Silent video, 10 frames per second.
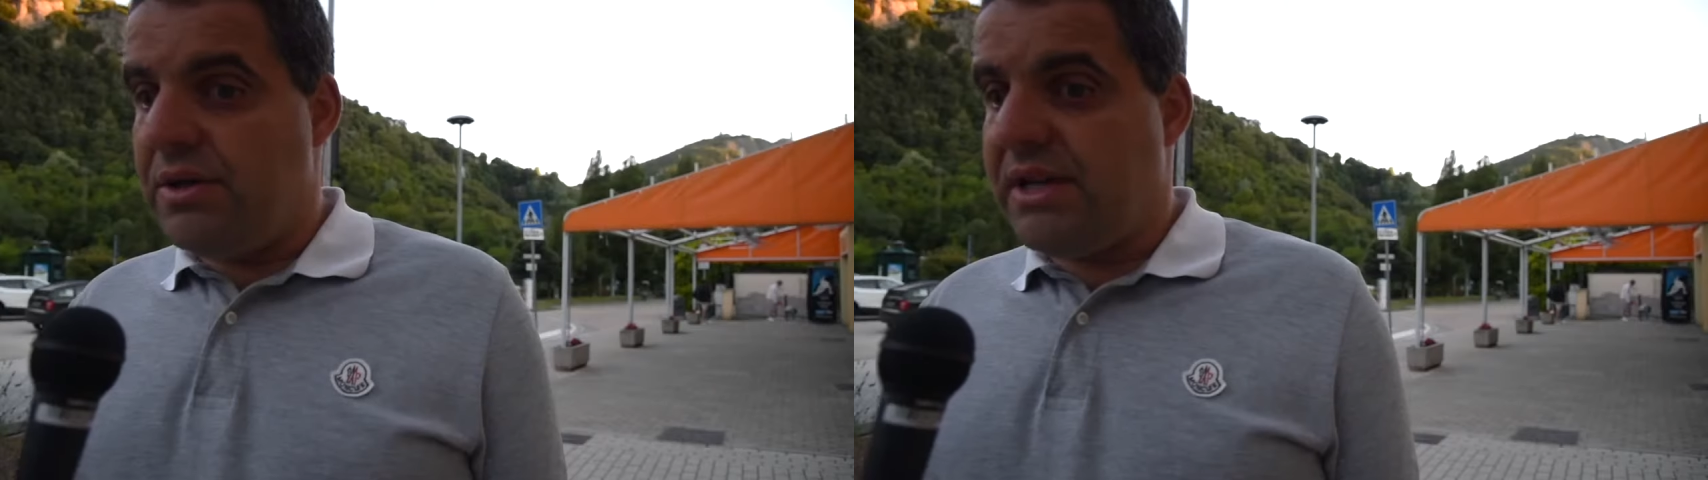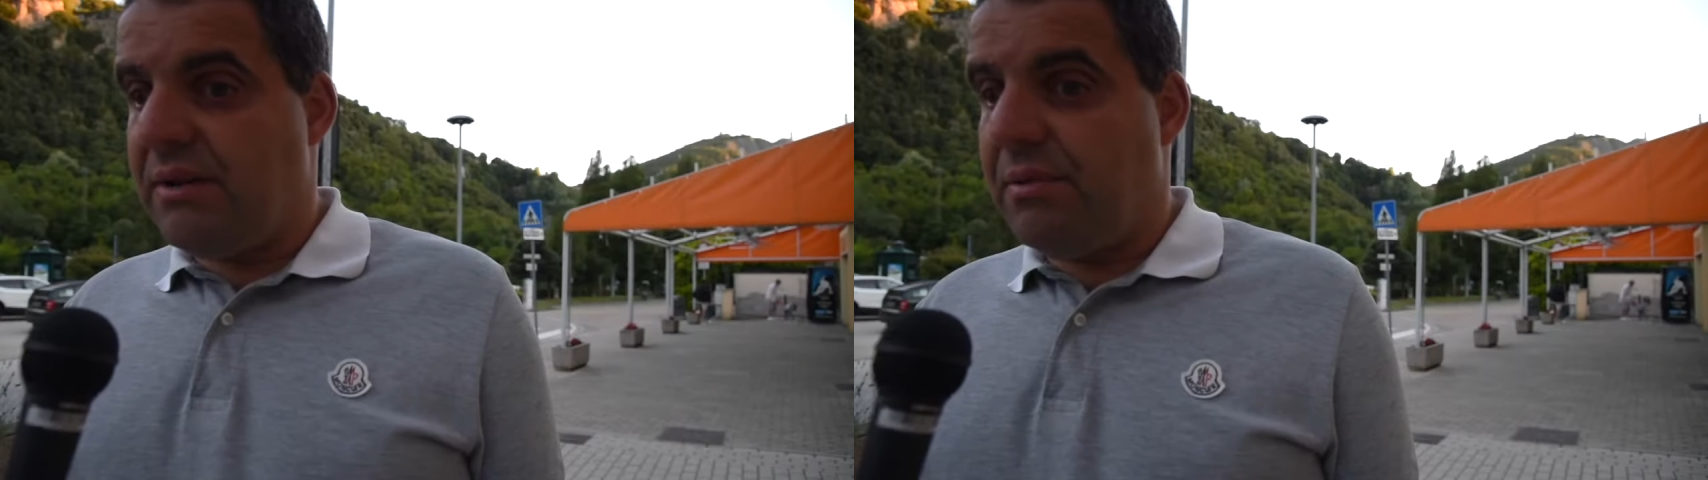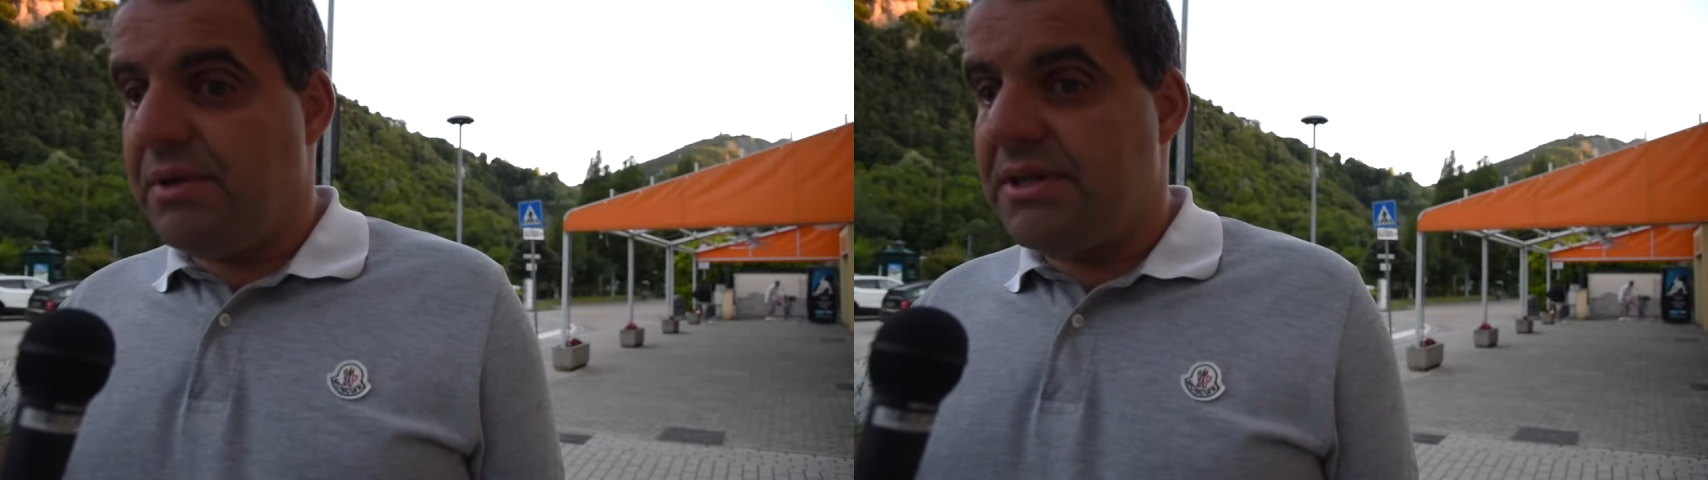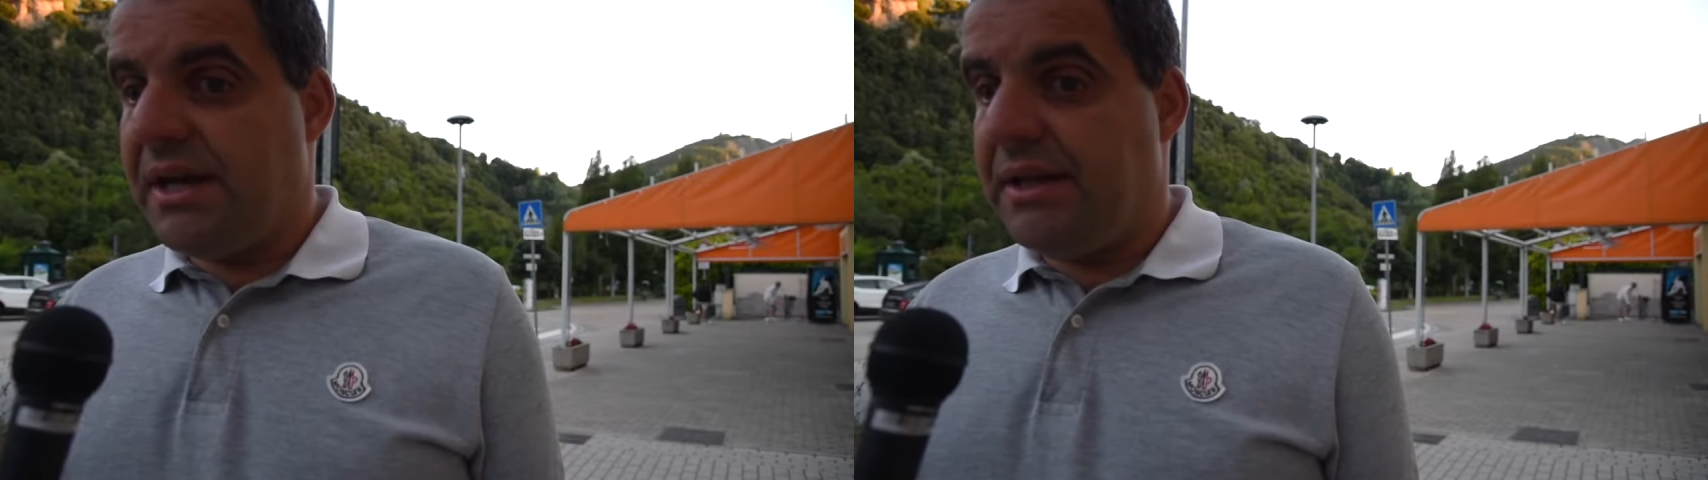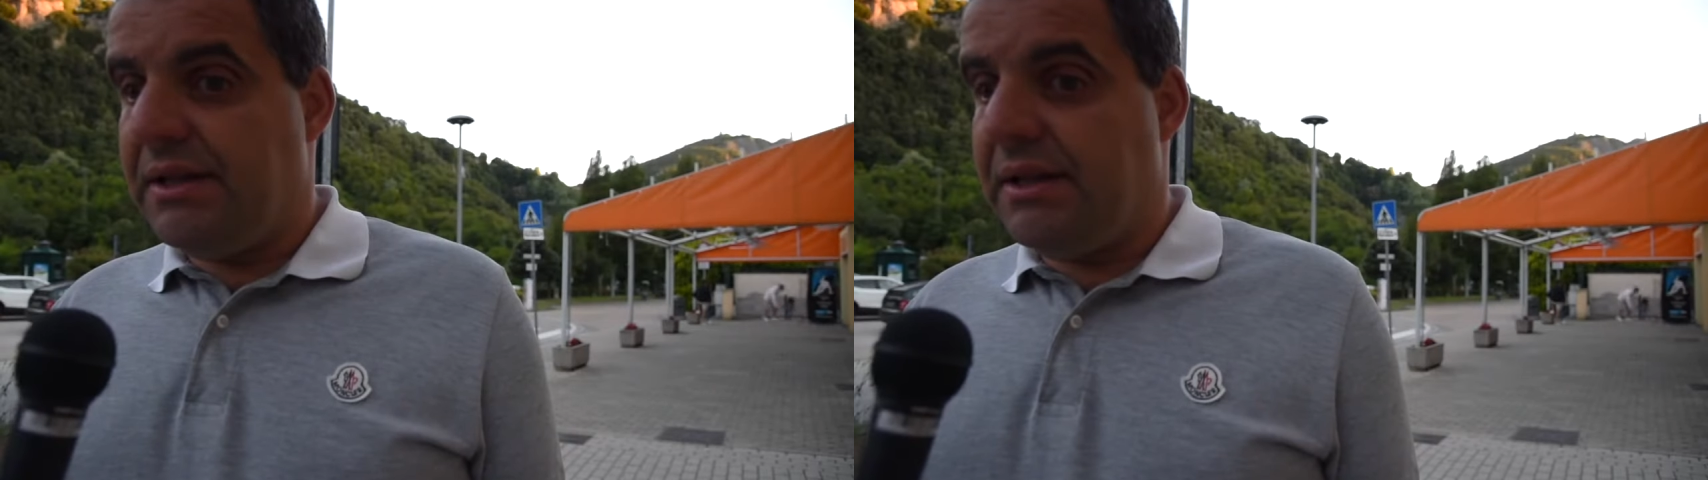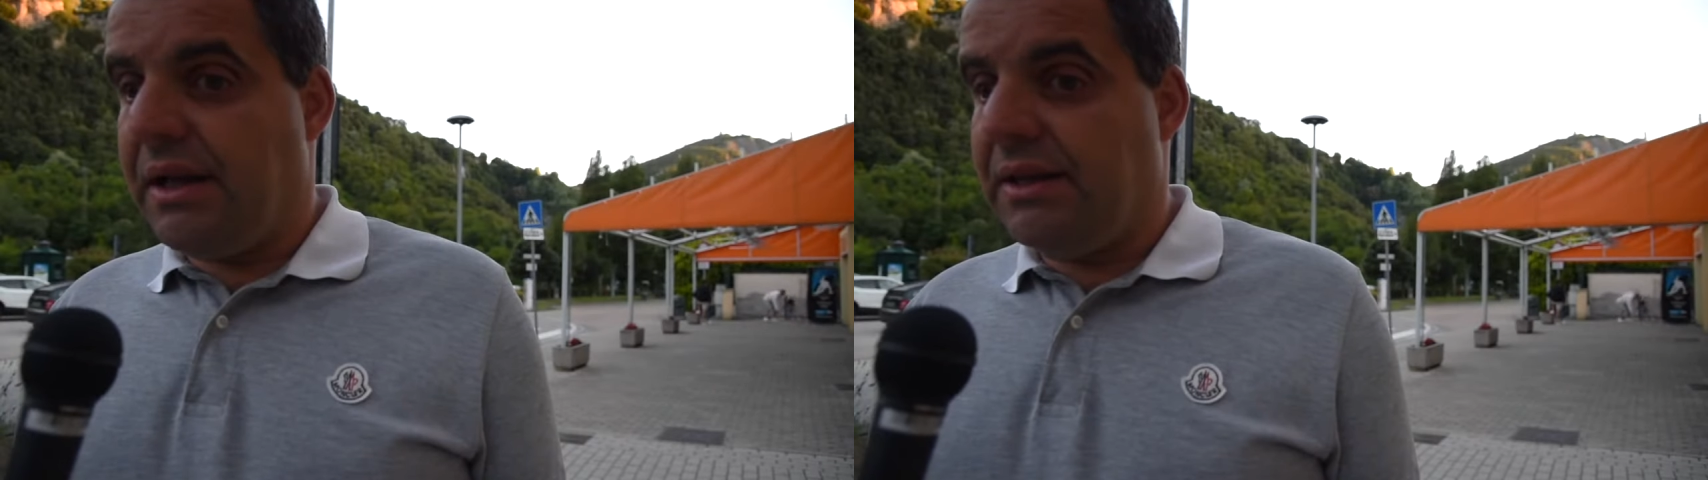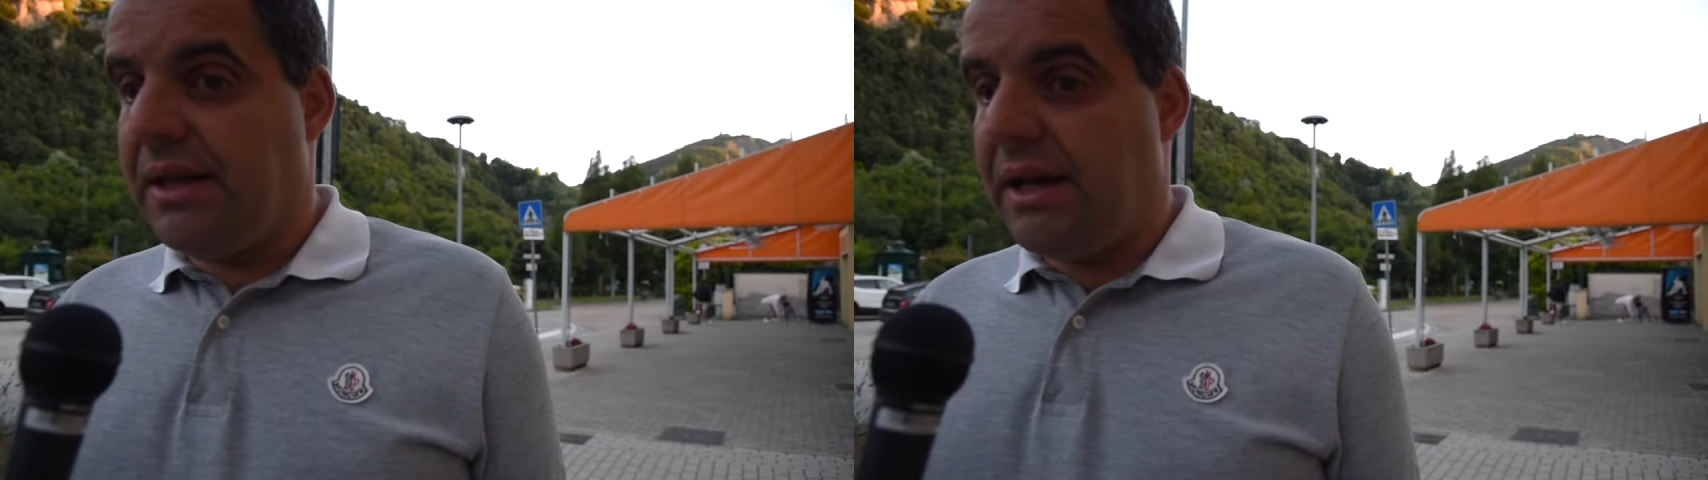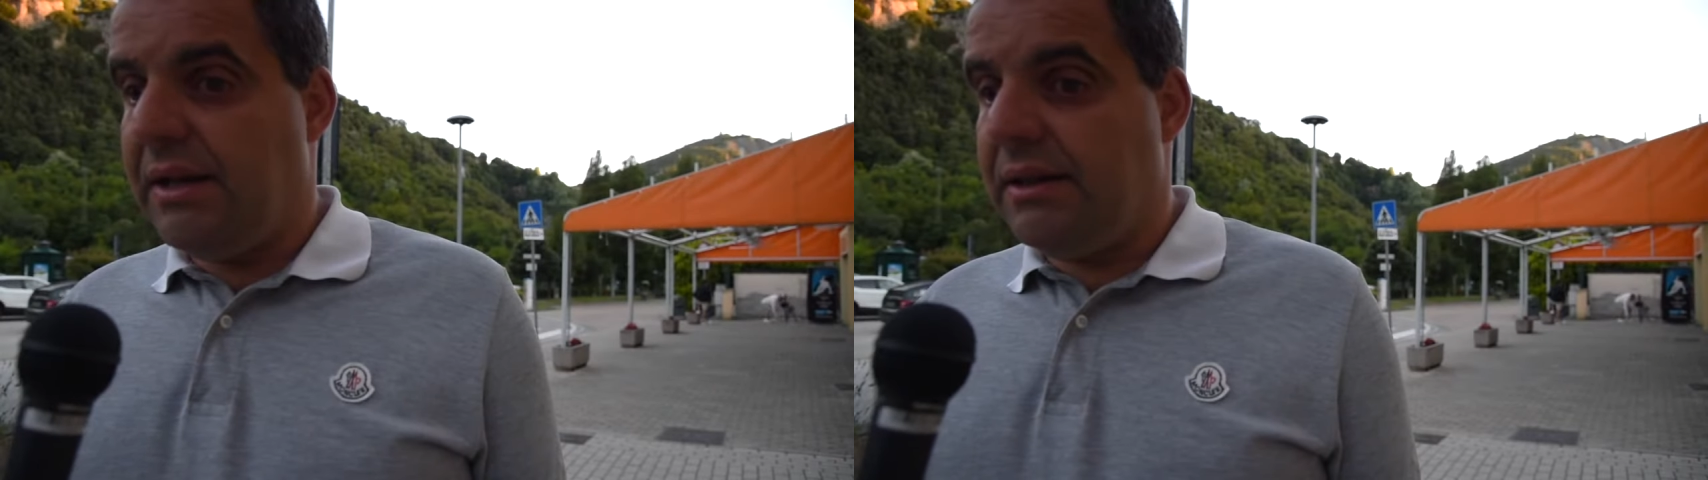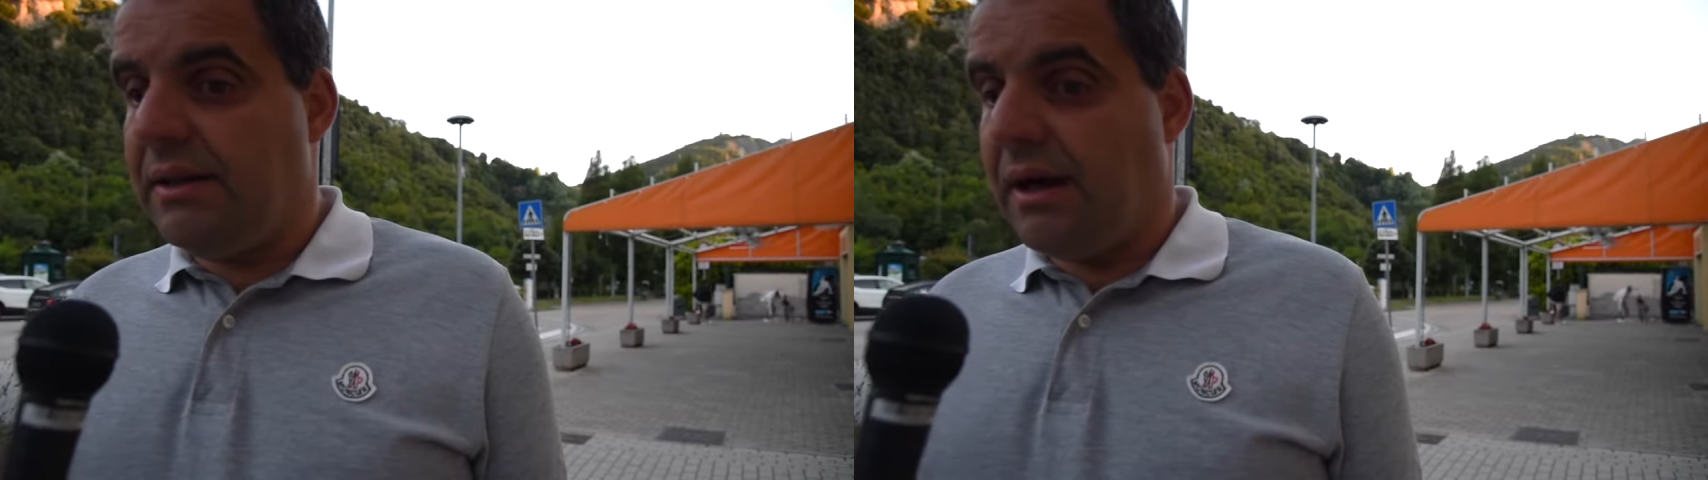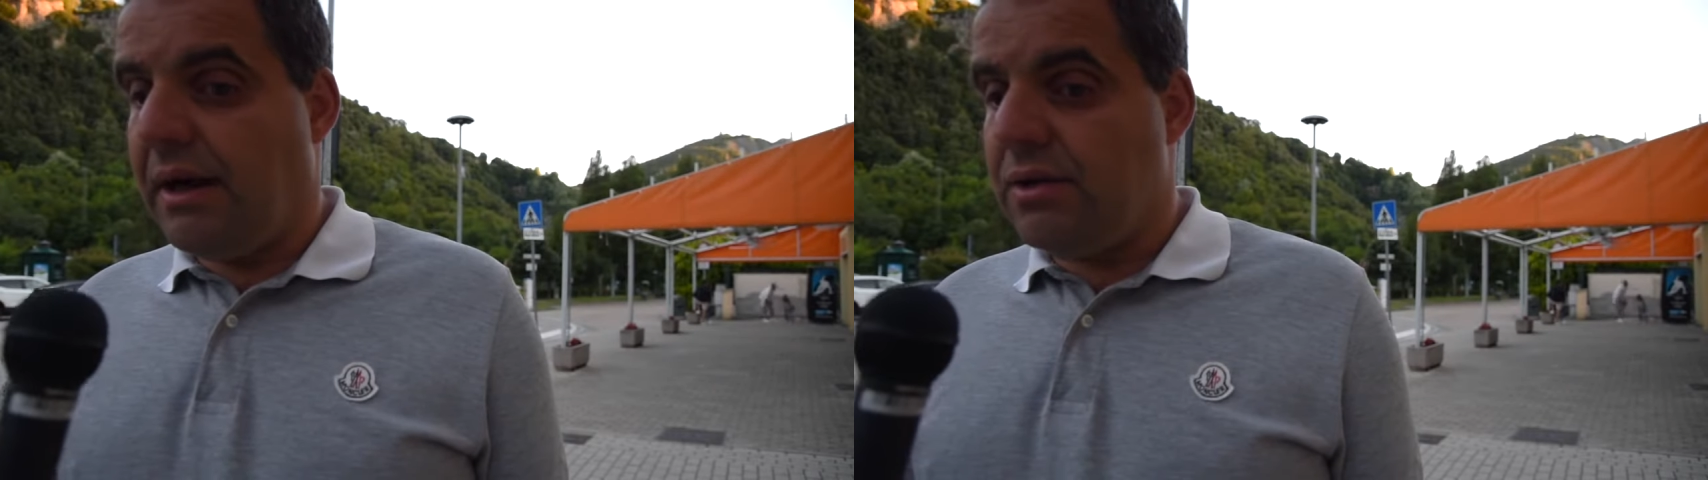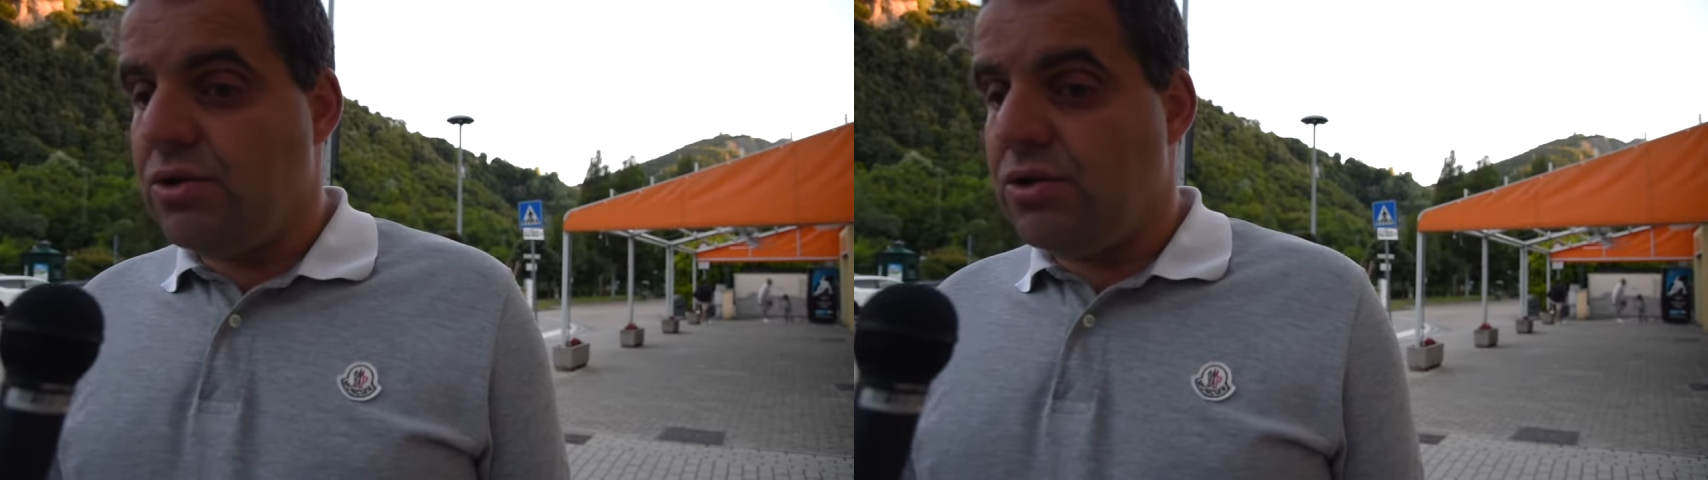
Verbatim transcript: Noi saremo presenti dal 30